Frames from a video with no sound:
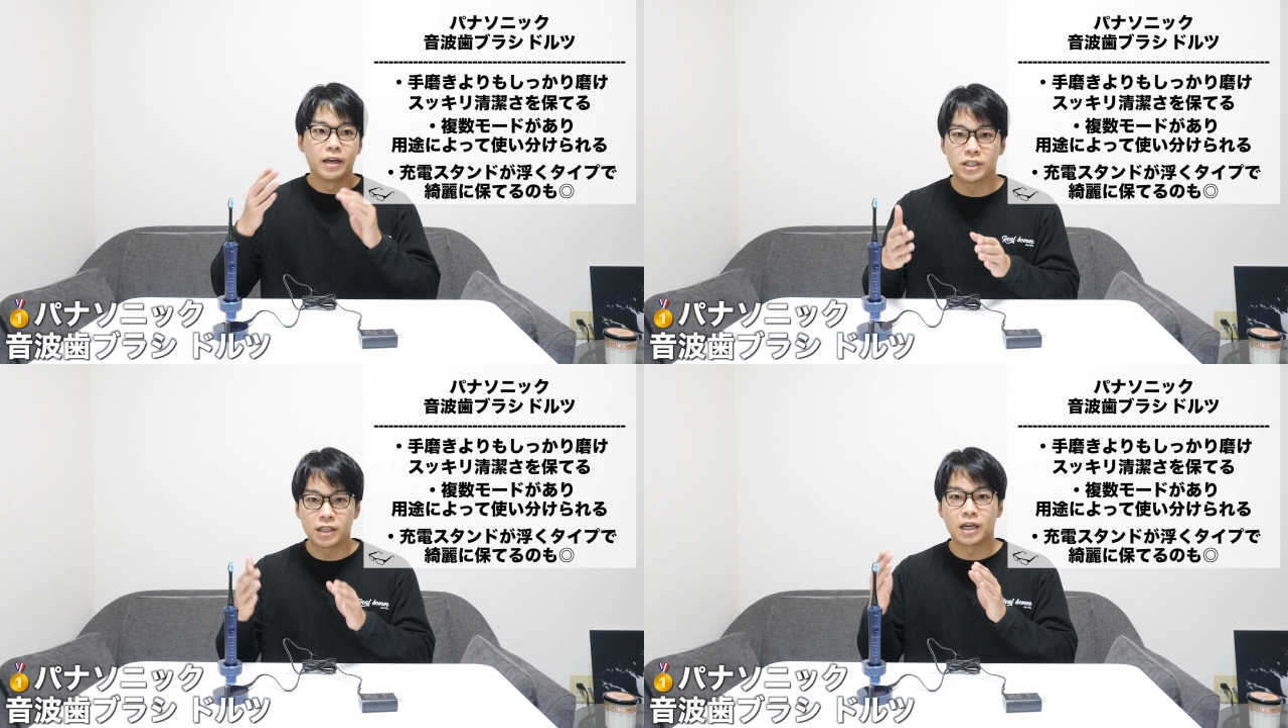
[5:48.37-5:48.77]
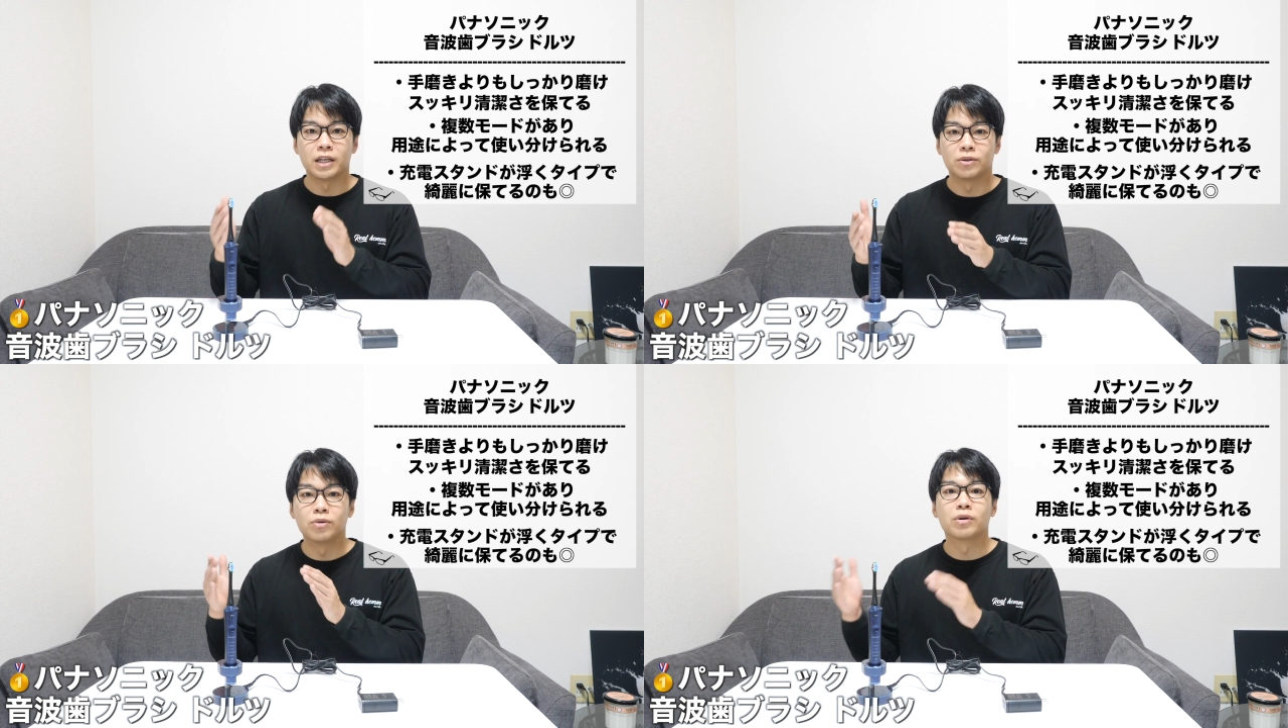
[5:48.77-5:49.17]
しっか
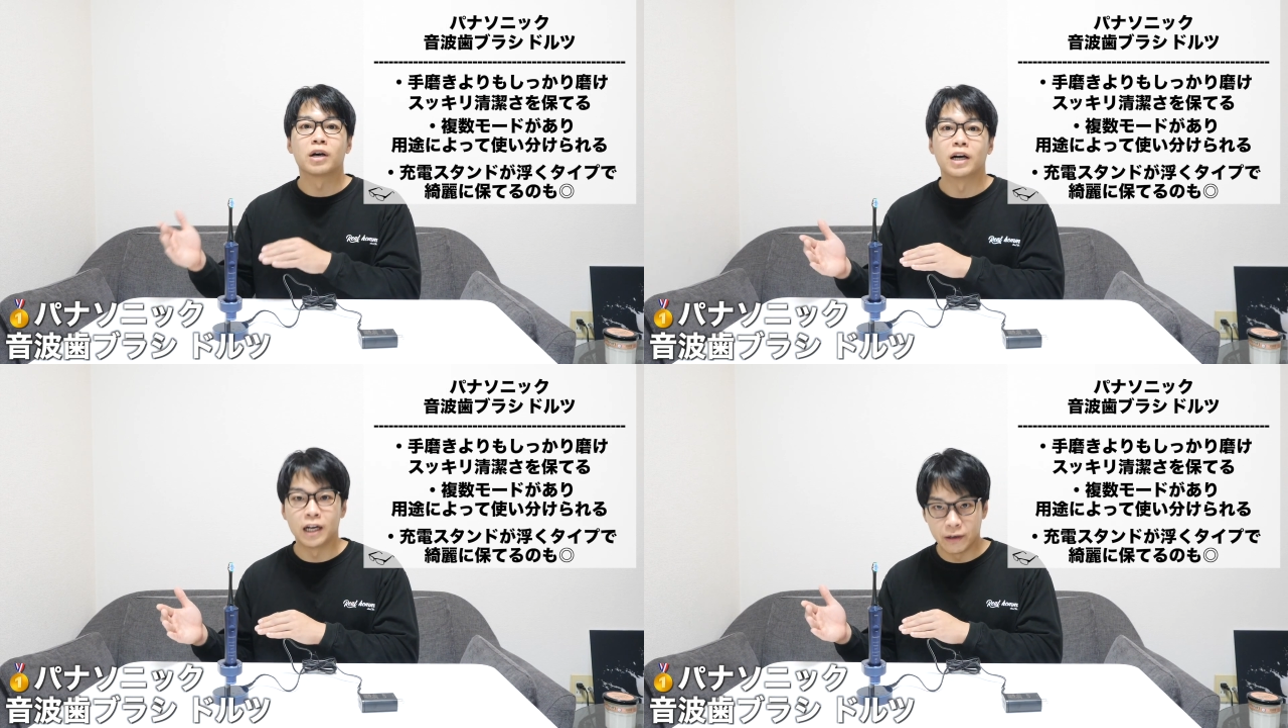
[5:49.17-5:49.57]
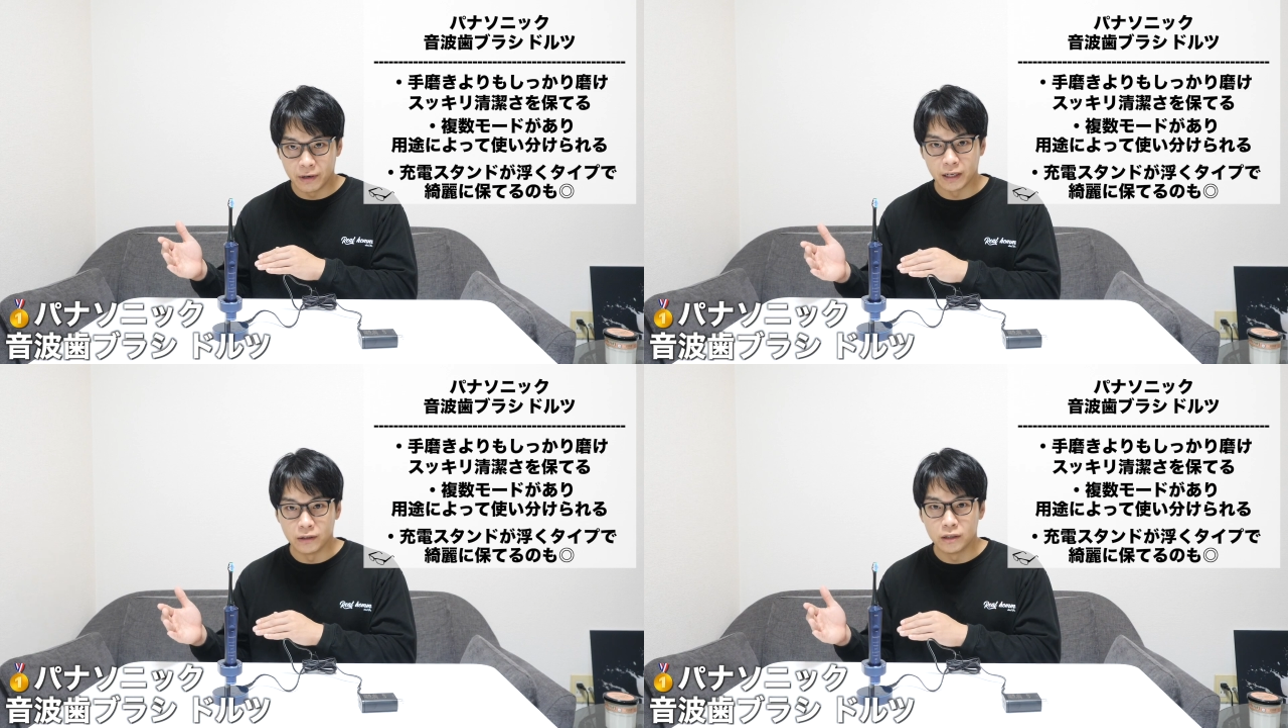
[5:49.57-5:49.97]
りと効果が現
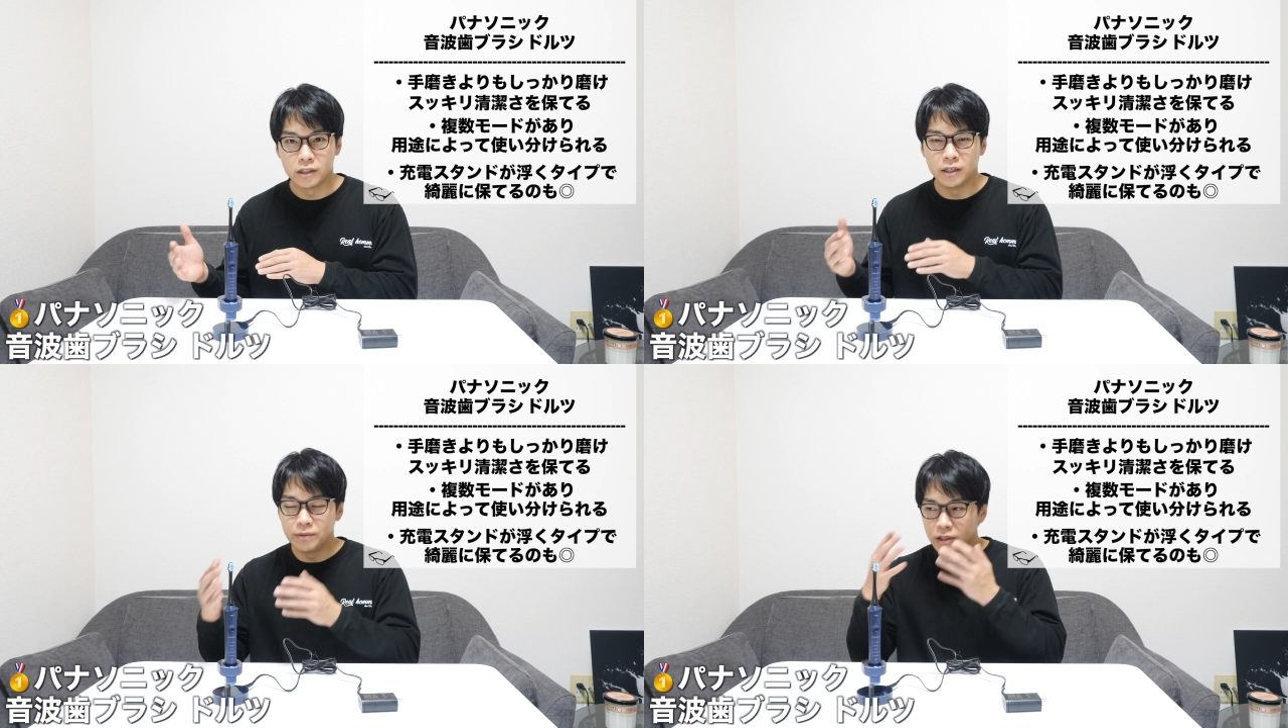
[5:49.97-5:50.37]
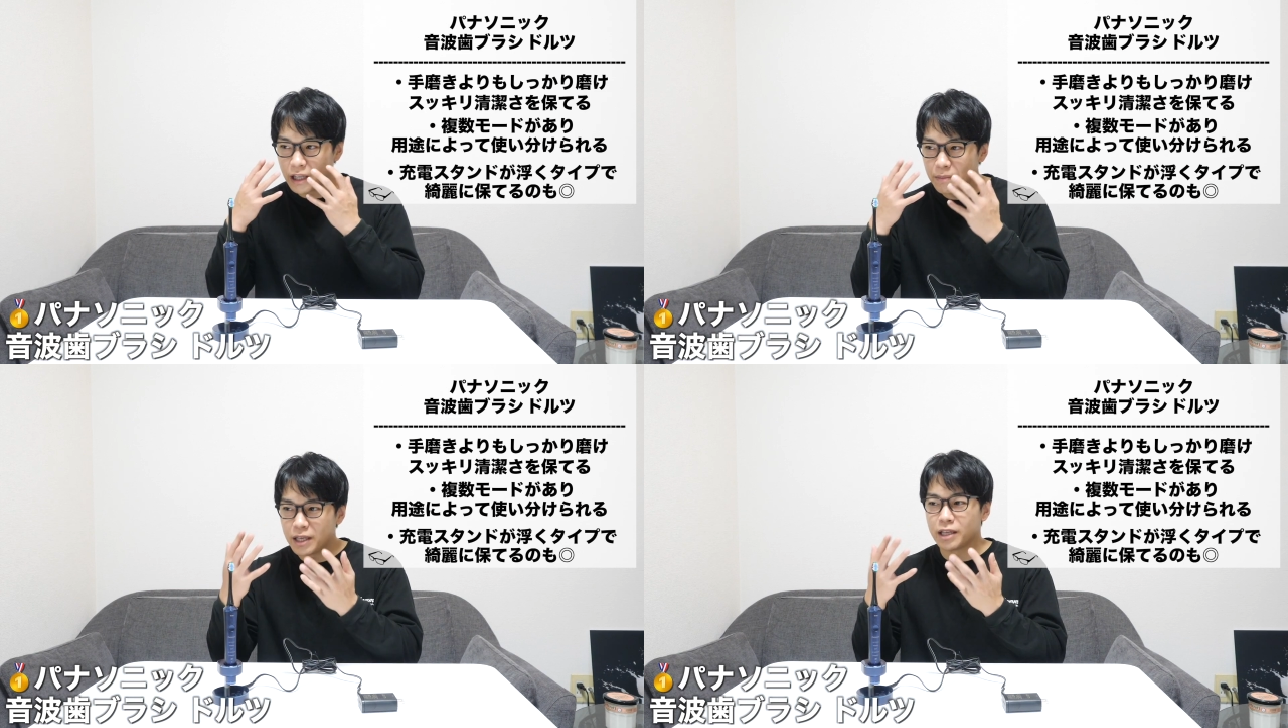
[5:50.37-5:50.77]
れる自分
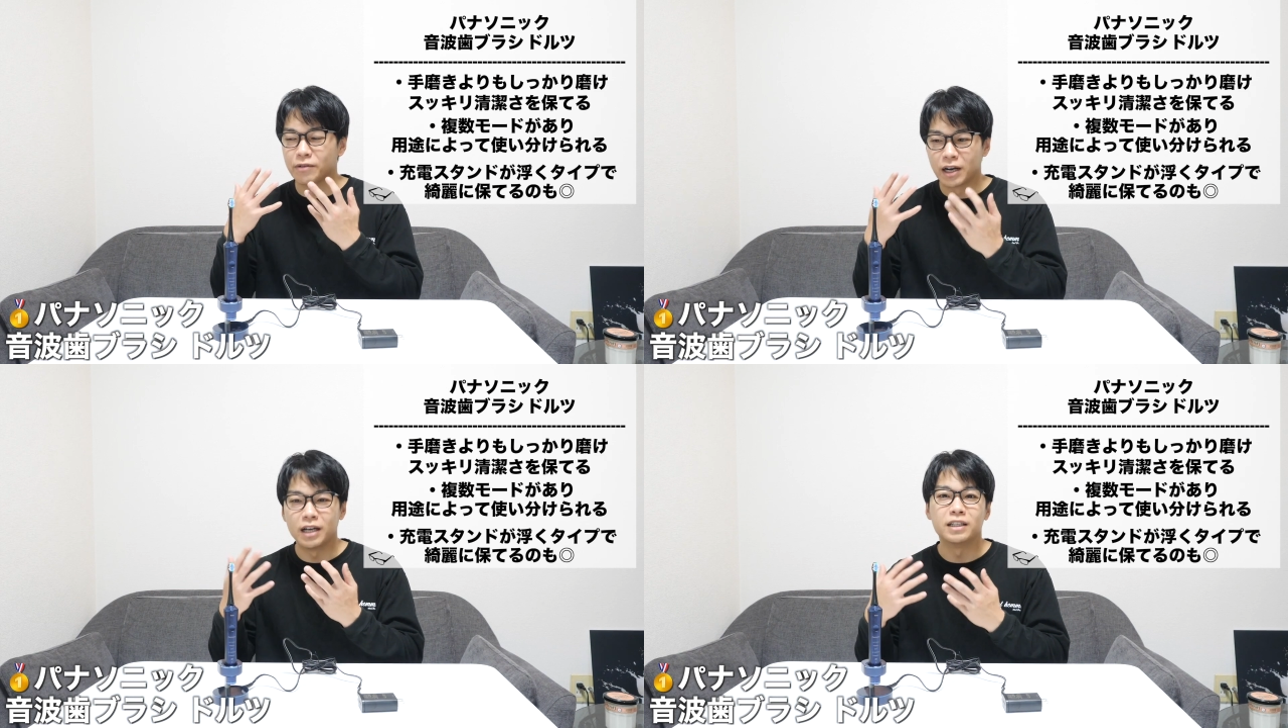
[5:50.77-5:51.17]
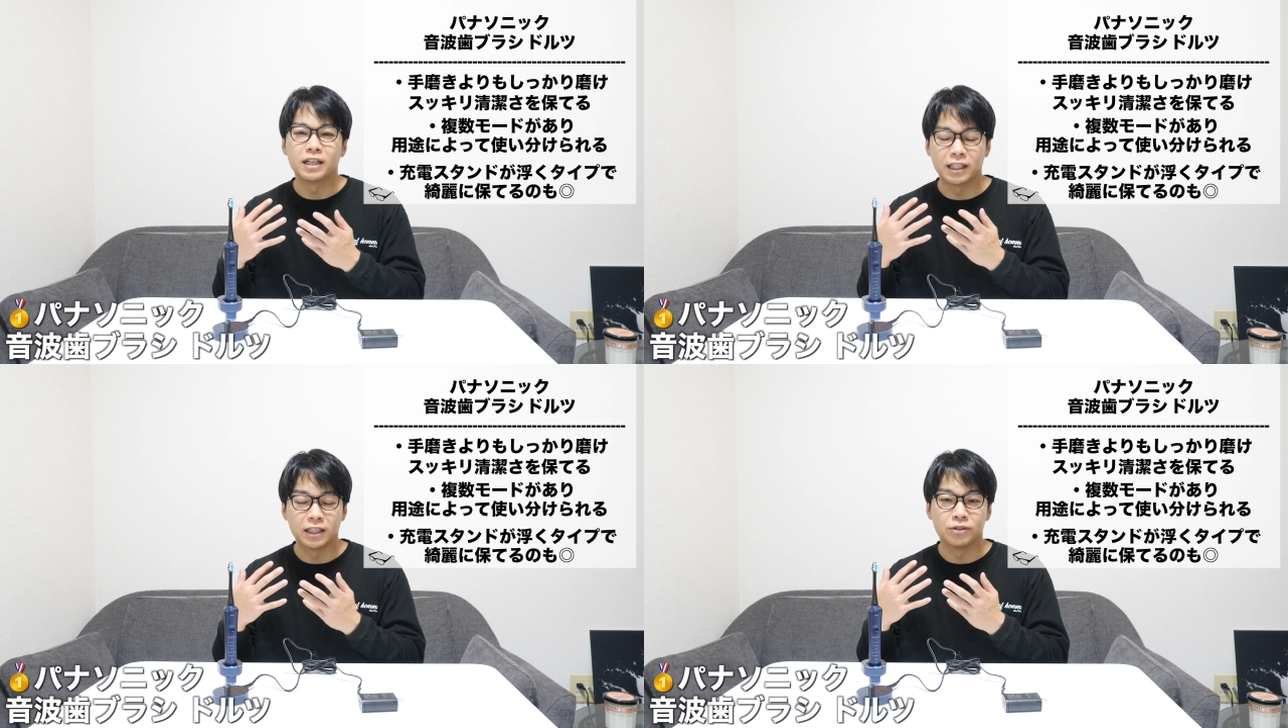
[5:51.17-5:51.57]
で見てて分かんな
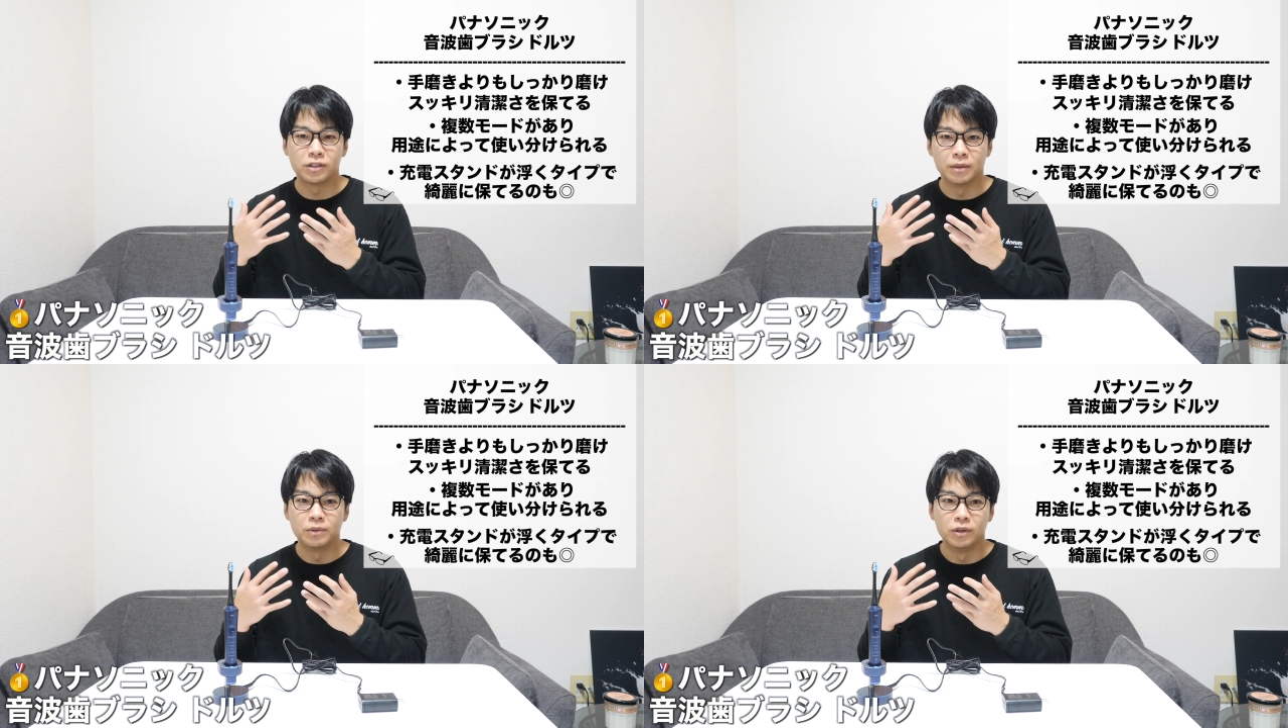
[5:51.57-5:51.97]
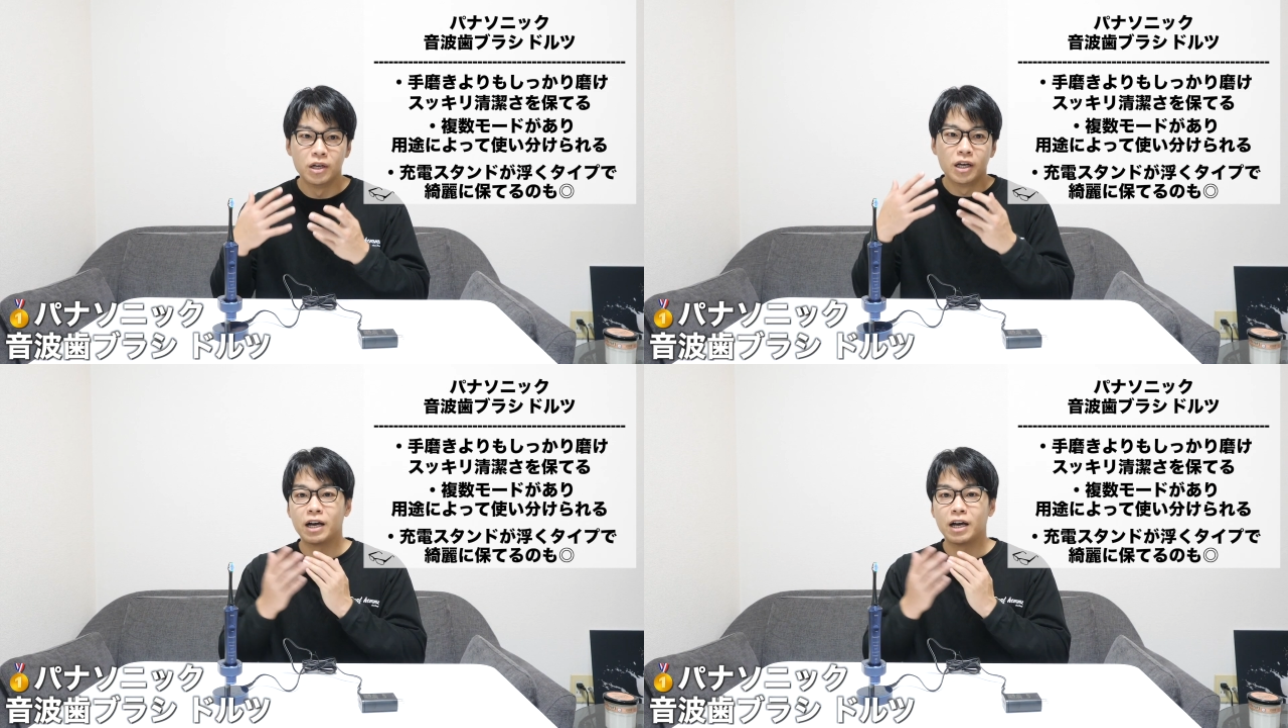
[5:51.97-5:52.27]
かったとしても